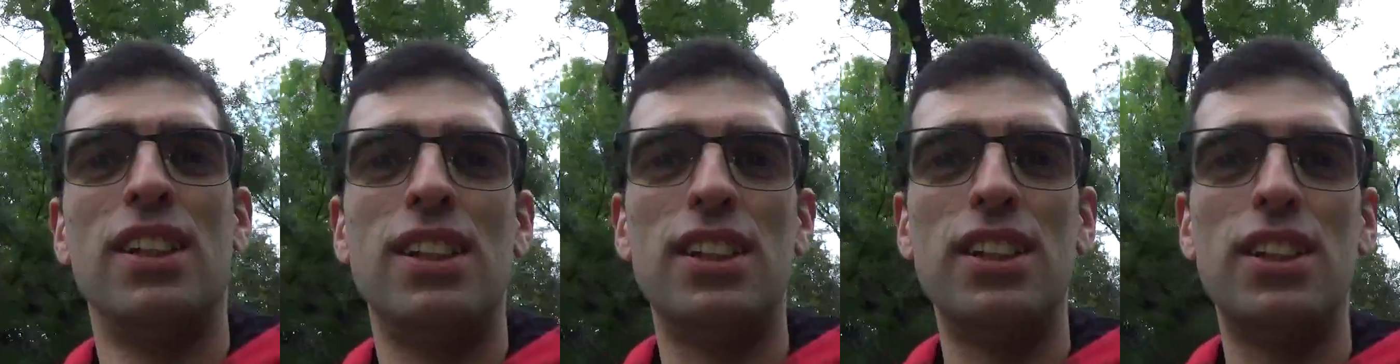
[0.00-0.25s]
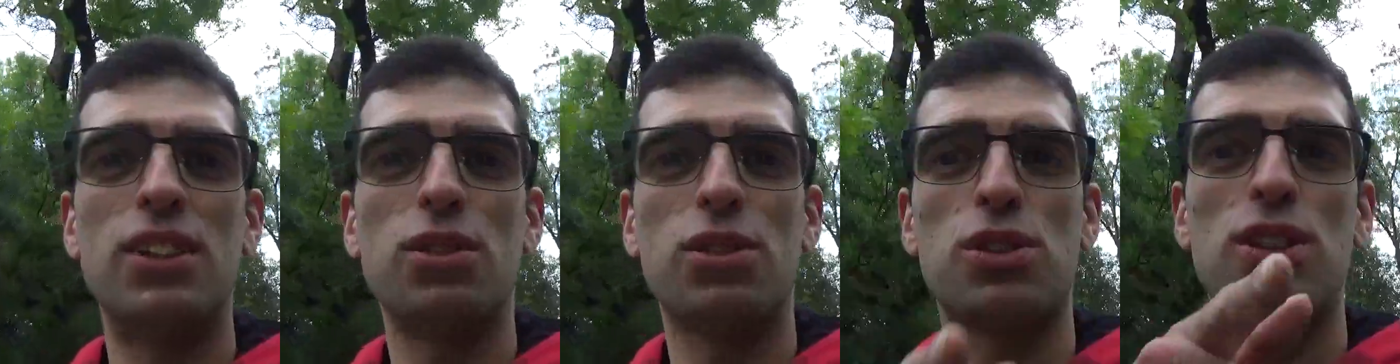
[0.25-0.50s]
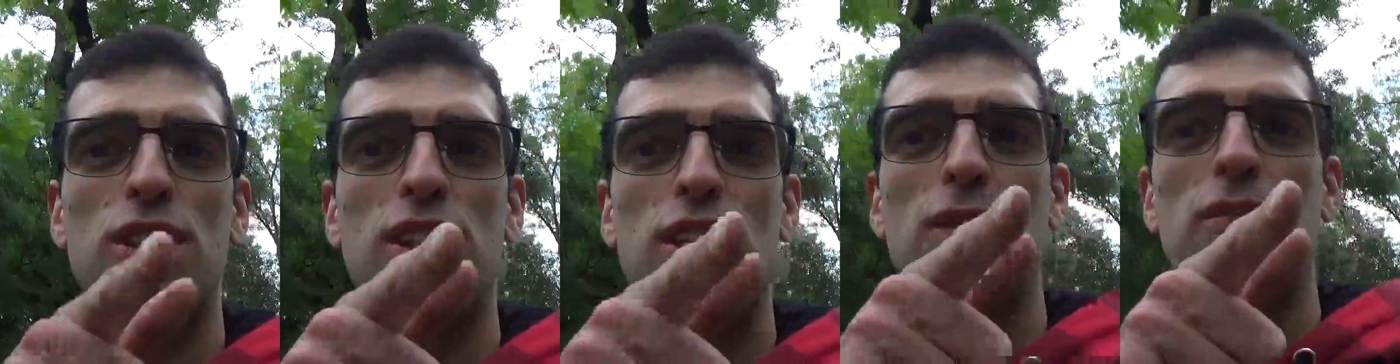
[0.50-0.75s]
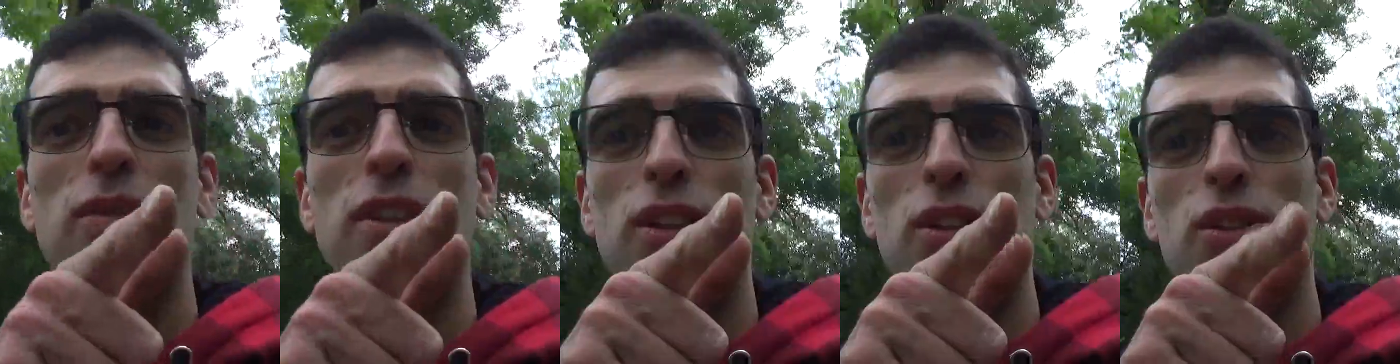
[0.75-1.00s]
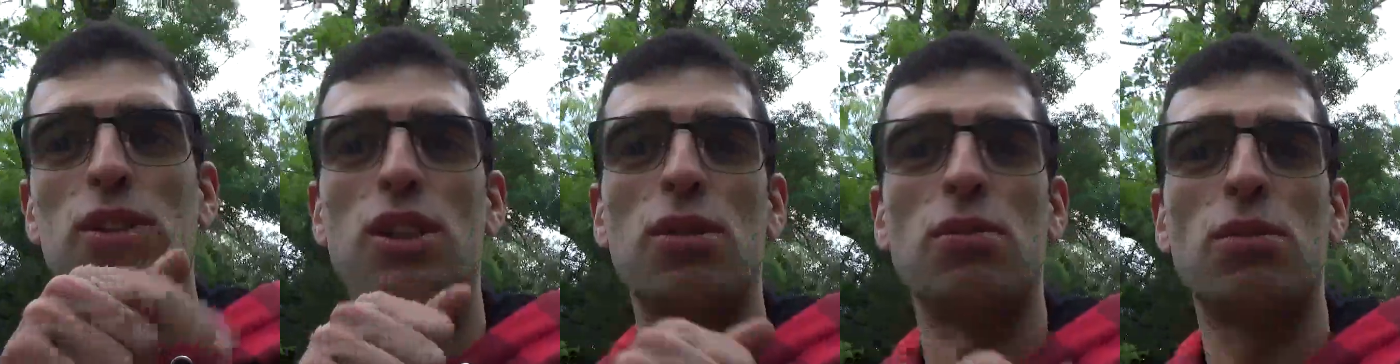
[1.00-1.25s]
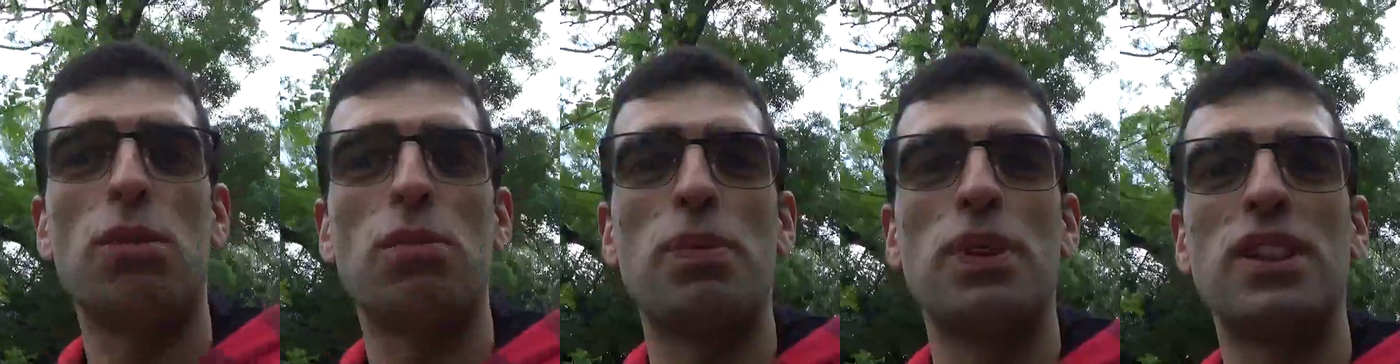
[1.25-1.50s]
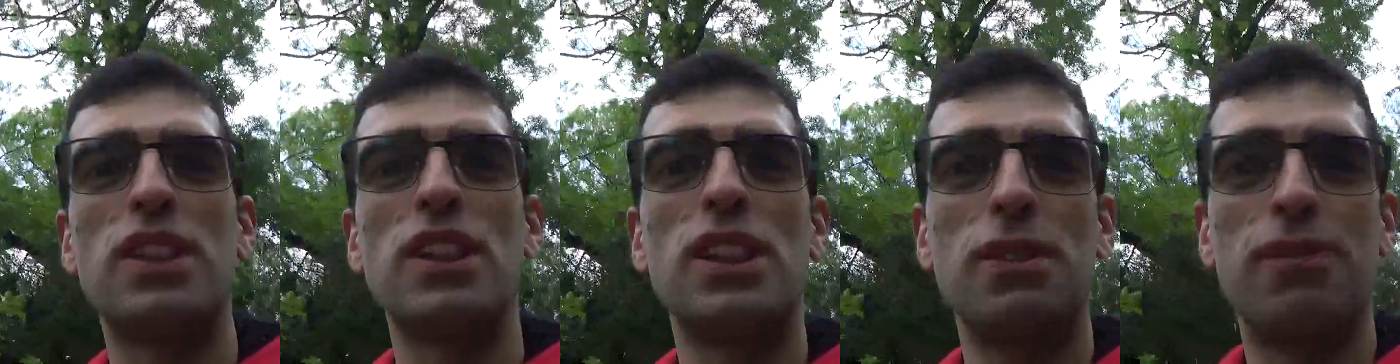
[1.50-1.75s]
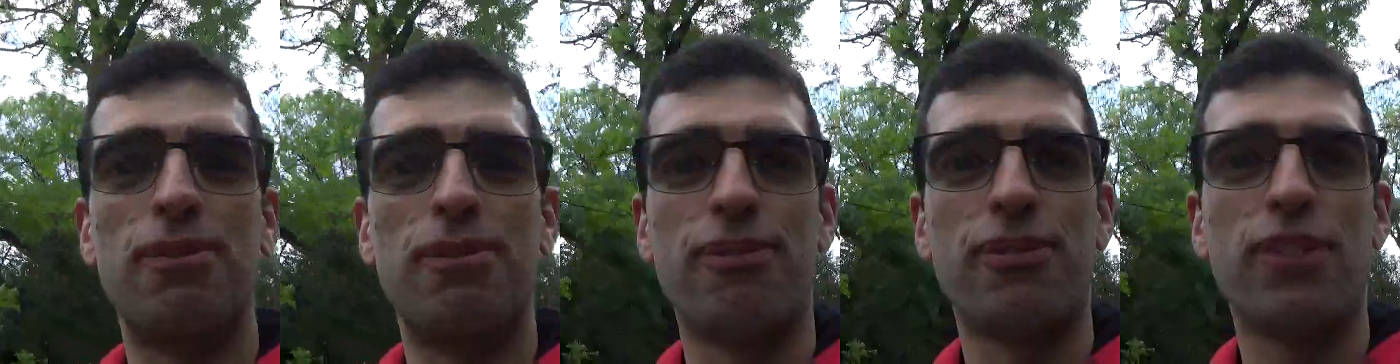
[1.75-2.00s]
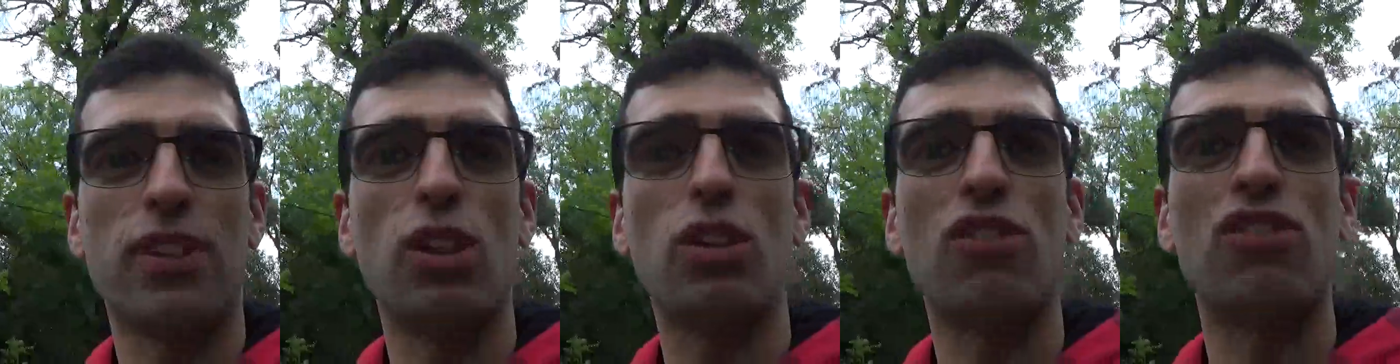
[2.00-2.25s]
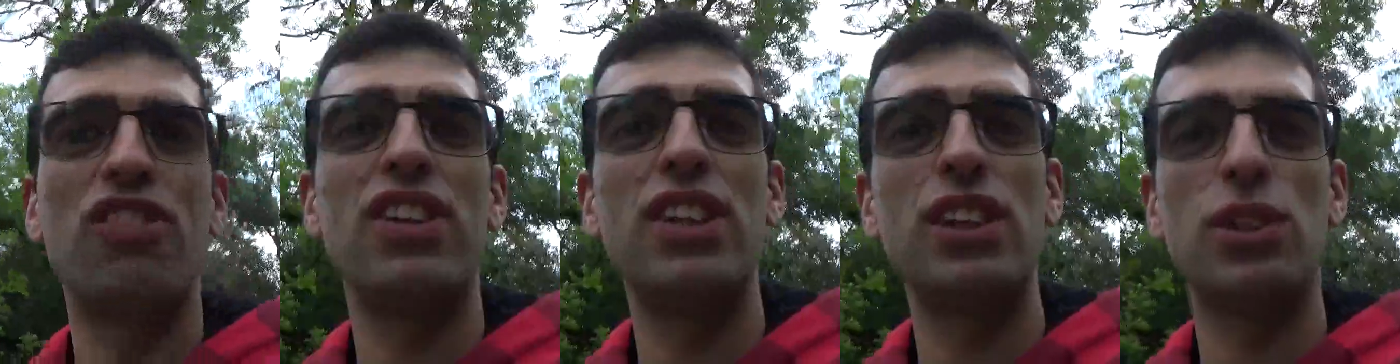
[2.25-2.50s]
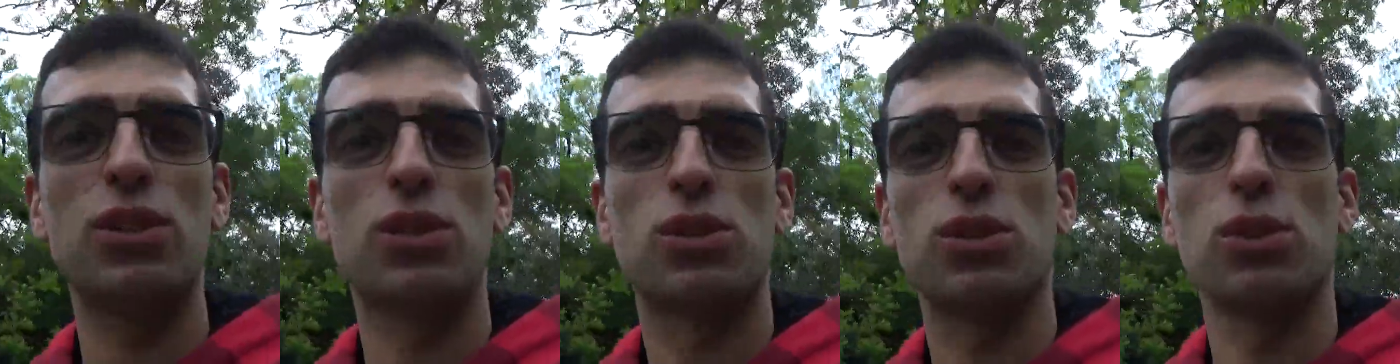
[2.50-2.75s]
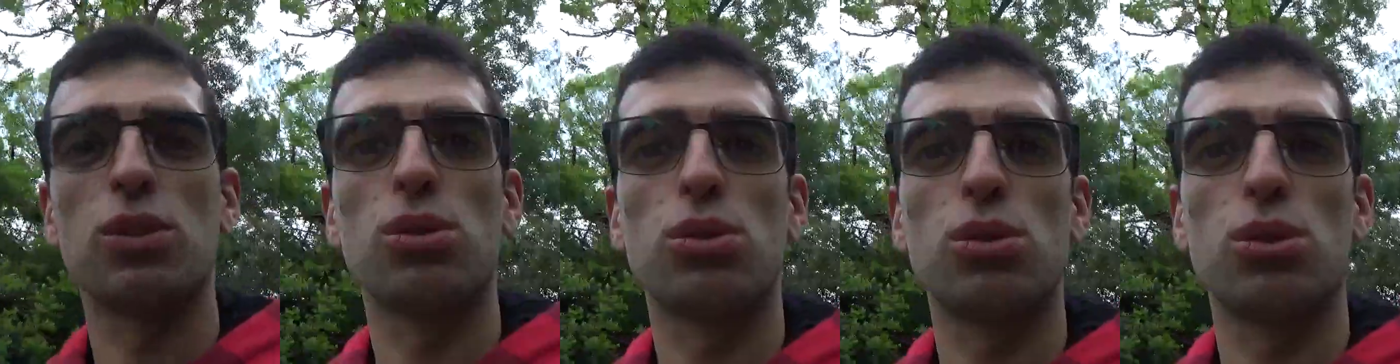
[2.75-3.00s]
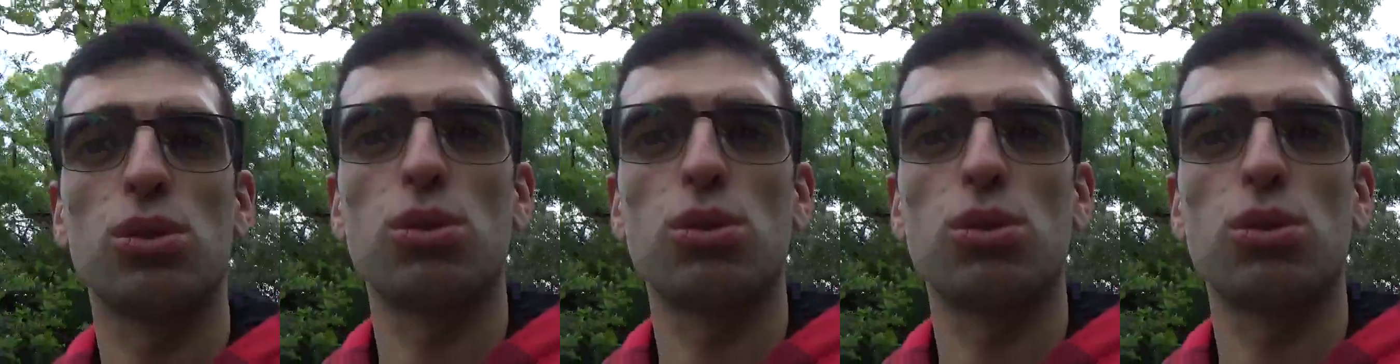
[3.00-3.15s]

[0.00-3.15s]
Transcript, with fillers: e Deus te ama, Deus te ama por ti. Confia em Deus de todo o